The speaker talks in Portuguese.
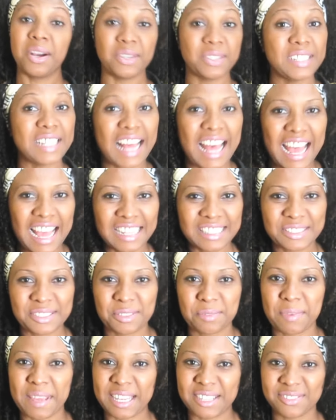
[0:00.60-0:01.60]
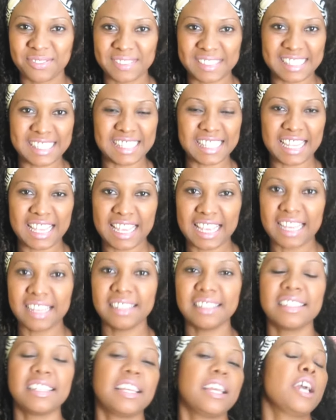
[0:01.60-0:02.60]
Olá, tudo bem com você?